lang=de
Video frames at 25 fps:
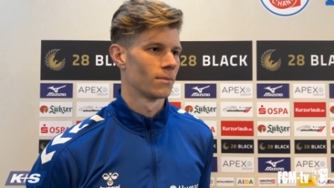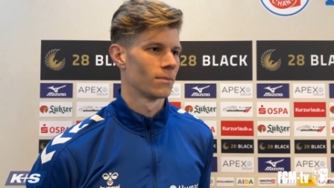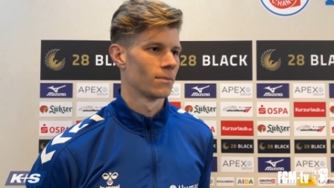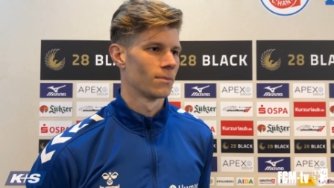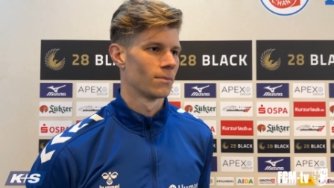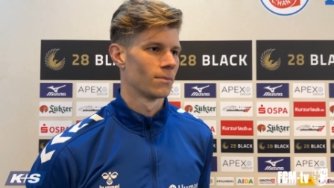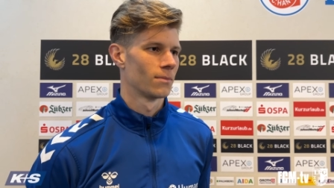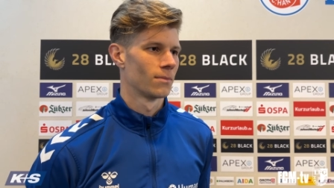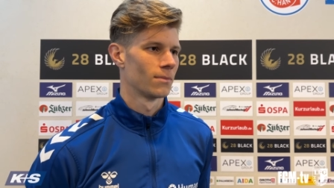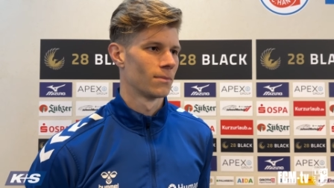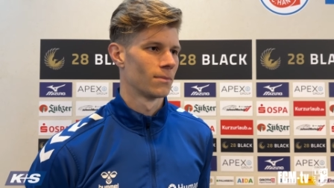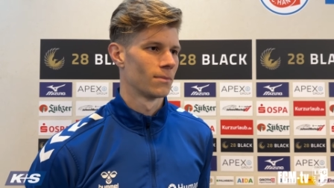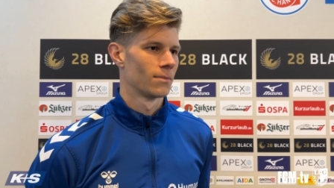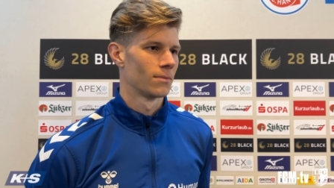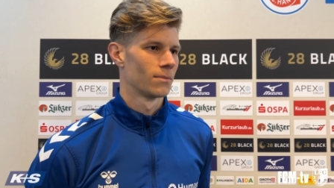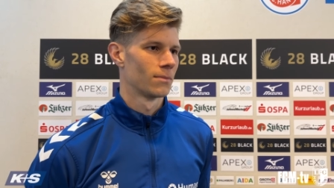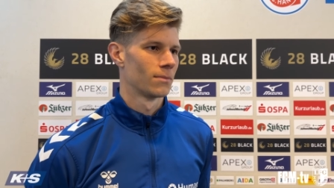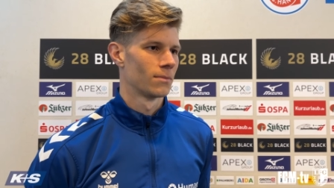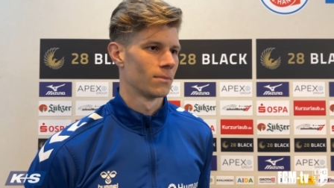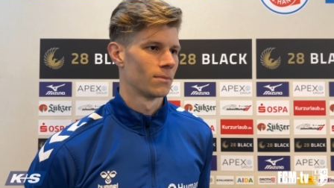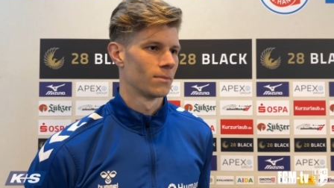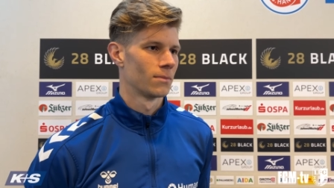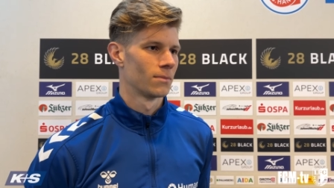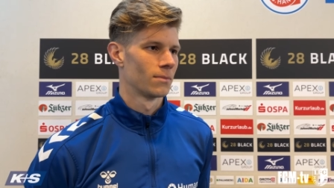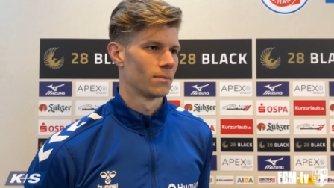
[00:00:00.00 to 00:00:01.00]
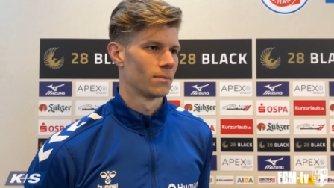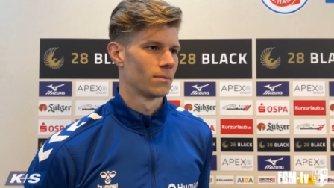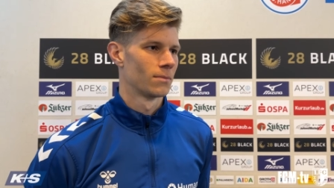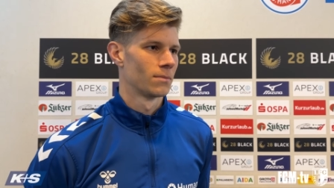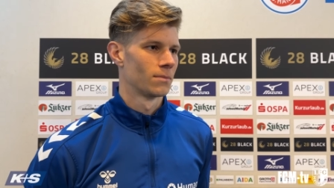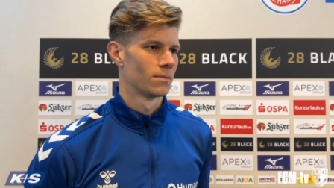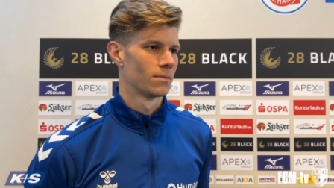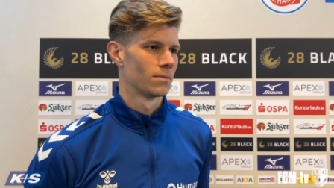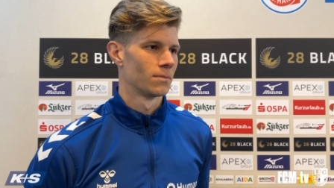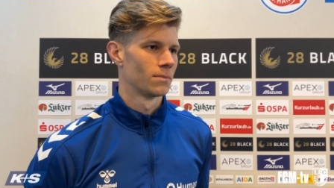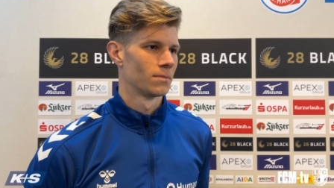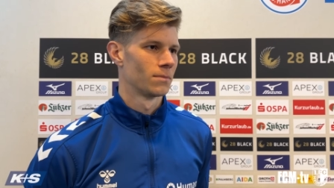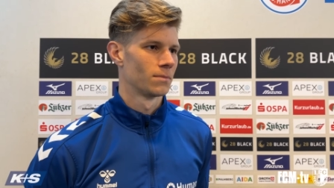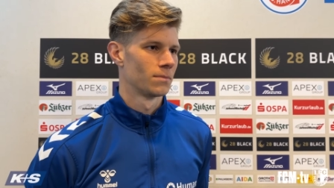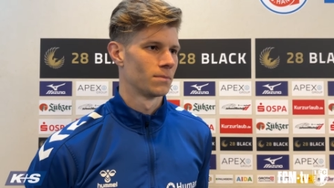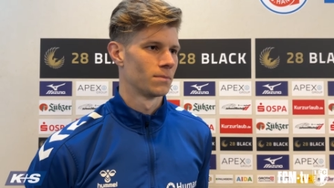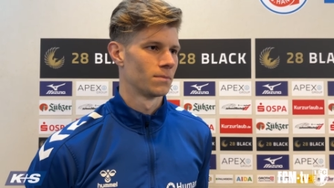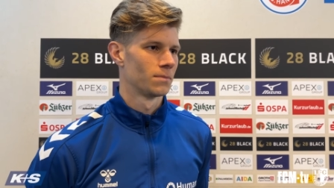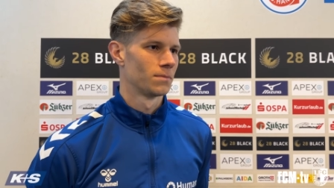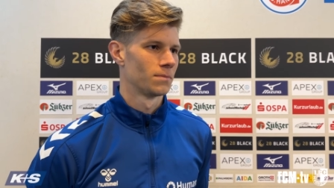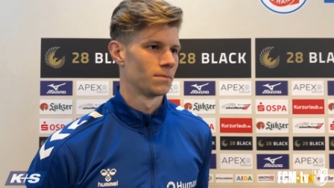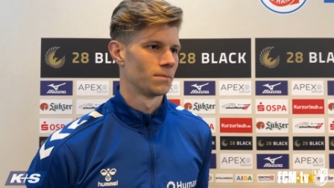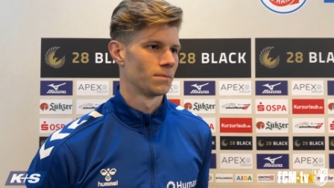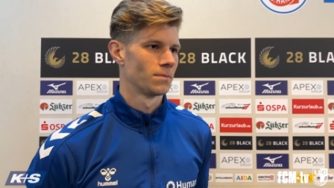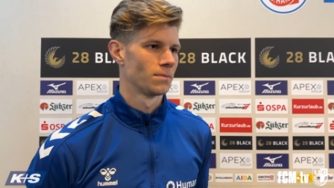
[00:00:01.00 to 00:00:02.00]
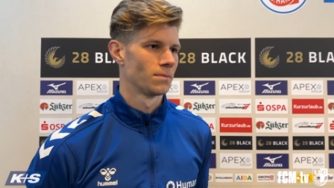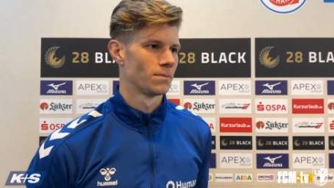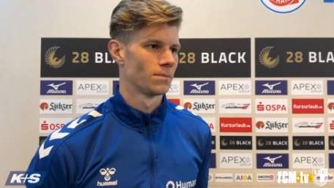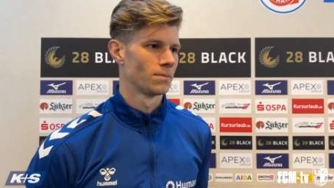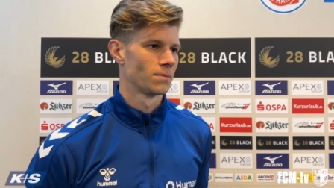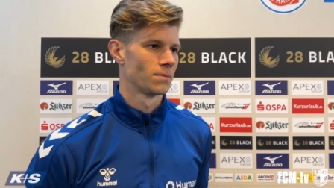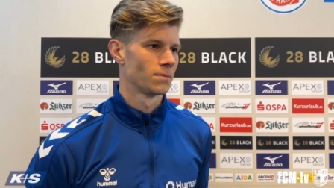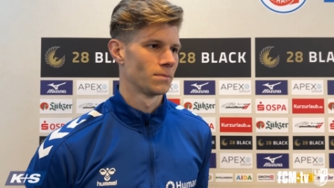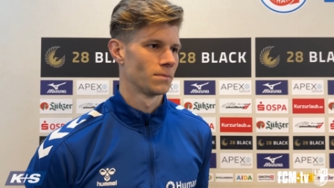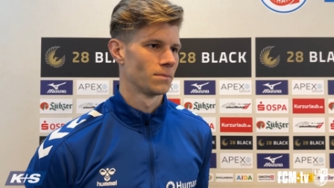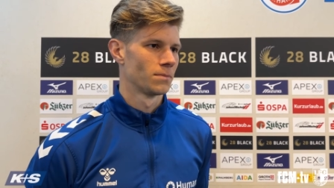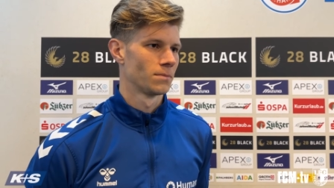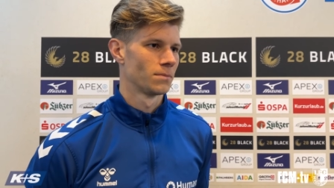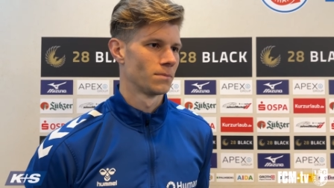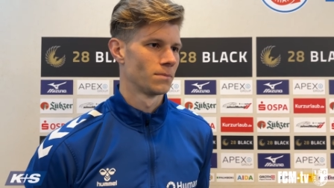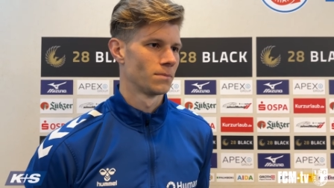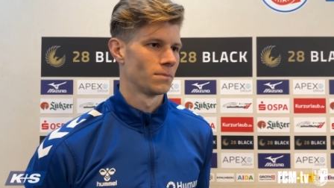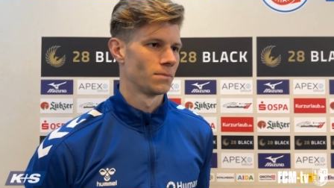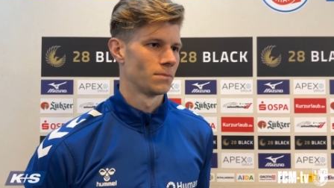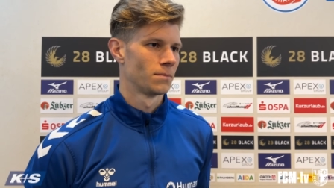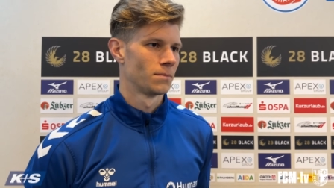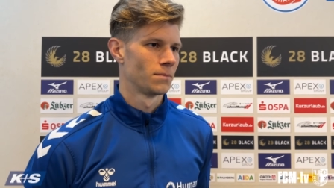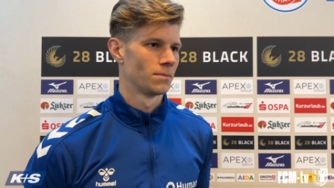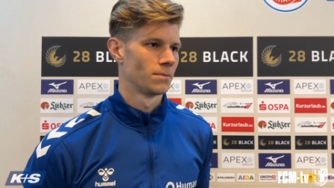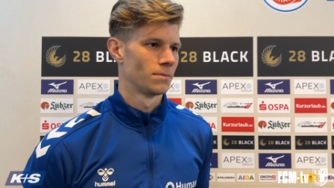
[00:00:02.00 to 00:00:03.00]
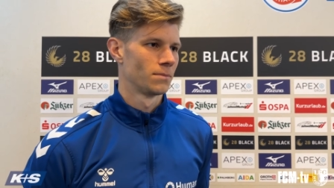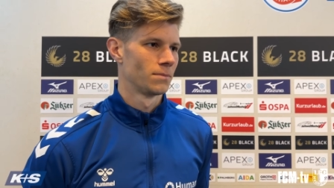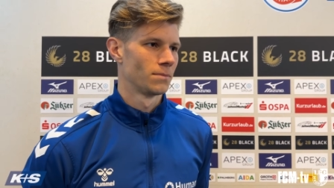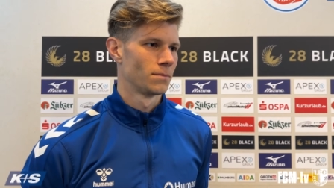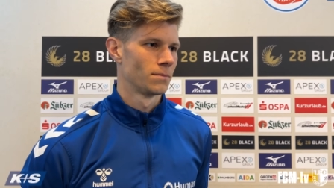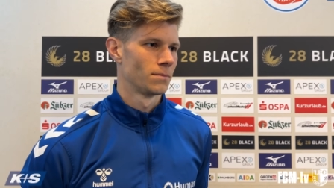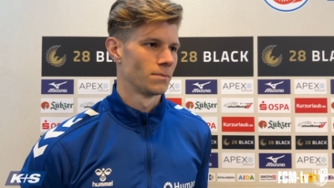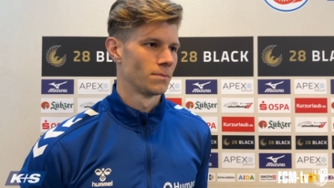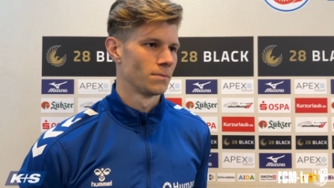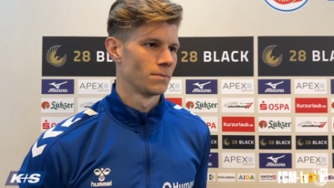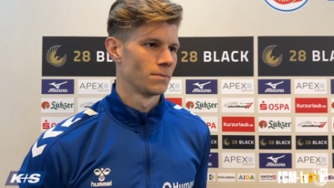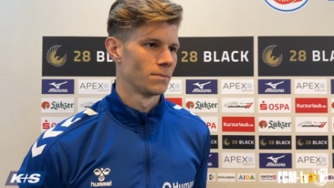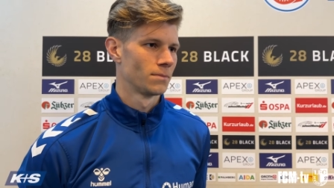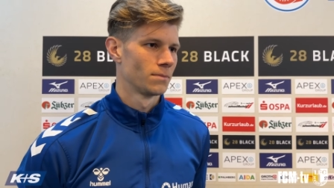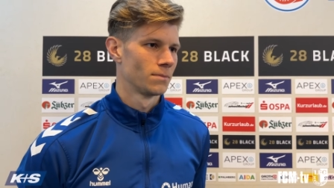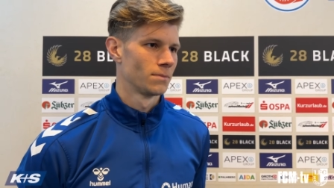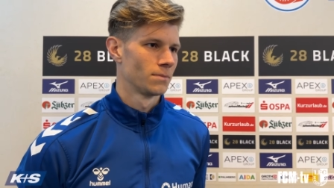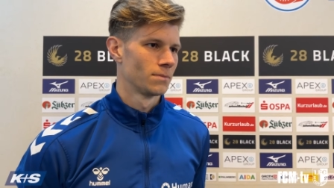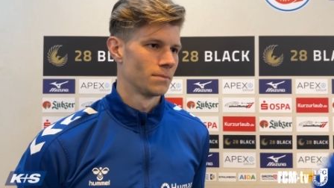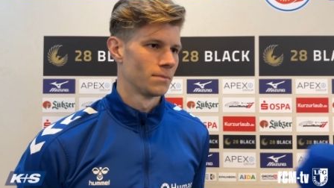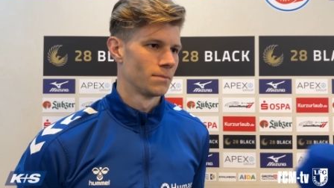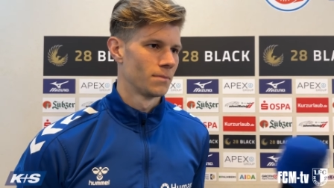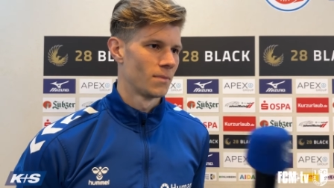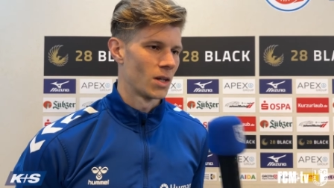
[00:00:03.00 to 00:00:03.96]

was macht das auch mit euch? Was gibt euch das, wenn ihr jetzt gerade auf die Tabelle für den Moment schaut?